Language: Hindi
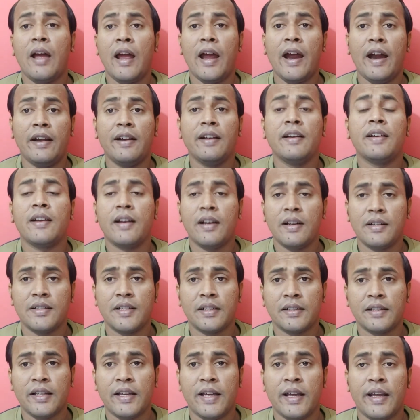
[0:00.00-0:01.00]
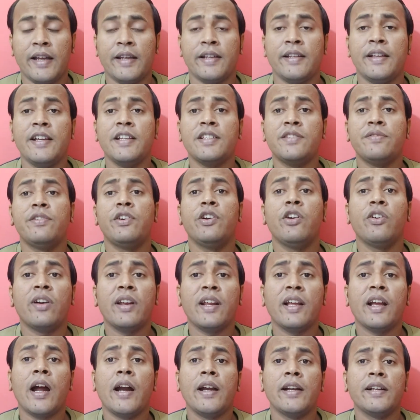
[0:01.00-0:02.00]
ऐड कर सकते हैं इस वीडियो के
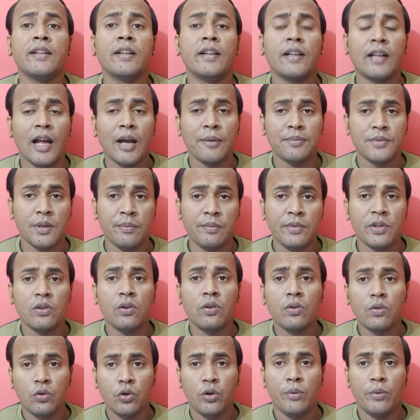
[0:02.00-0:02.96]
रिगार्डिंग अगर आप सभी को